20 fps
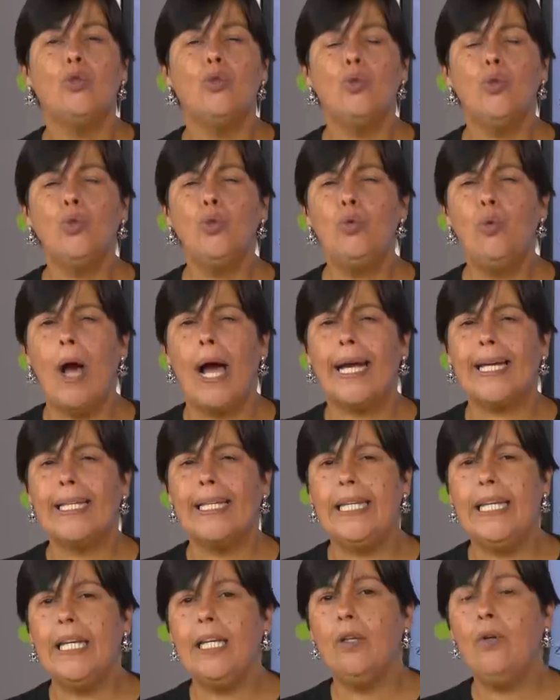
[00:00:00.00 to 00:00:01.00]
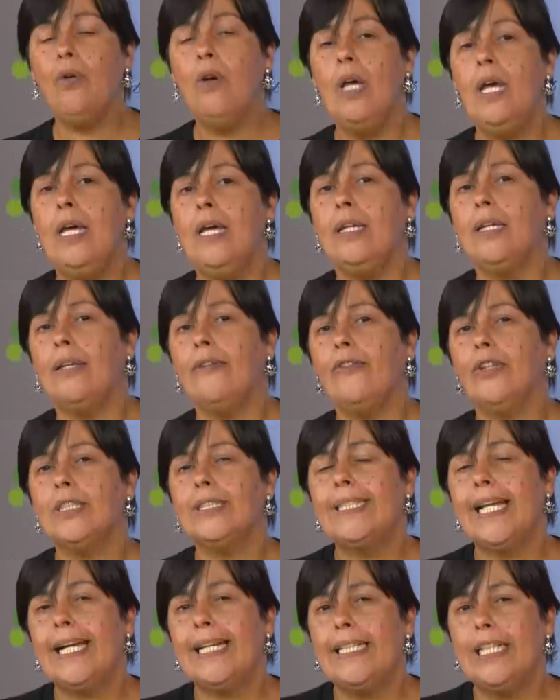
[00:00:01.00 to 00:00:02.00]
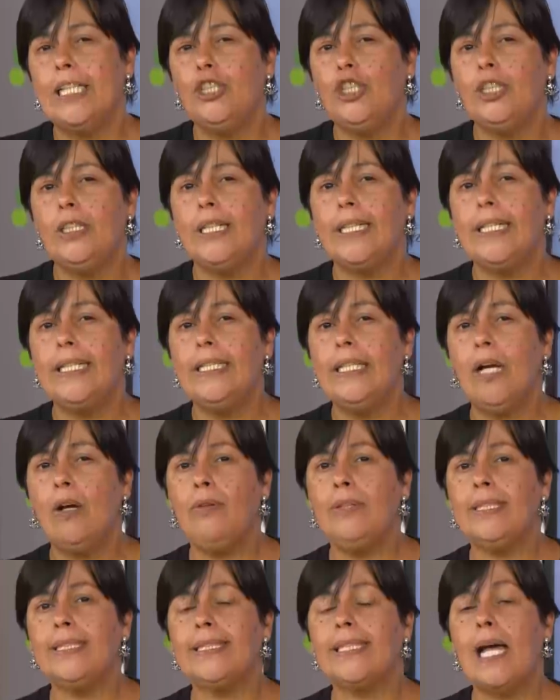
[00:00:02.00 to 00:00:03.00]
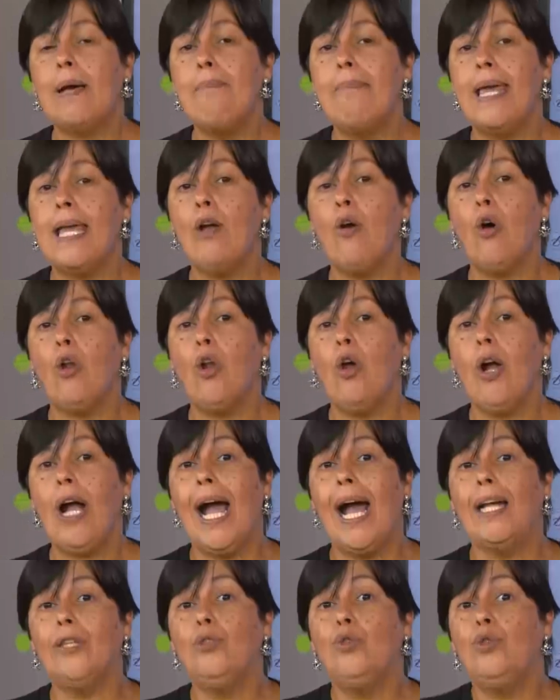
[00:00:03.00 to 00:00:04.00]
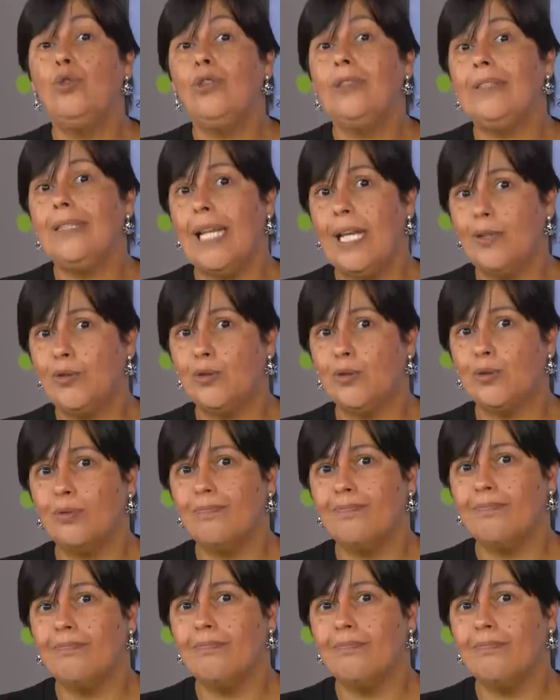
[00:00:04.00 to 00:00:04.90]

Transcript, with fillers: tudo aquilo que você acredita que não está bem colocado no texto.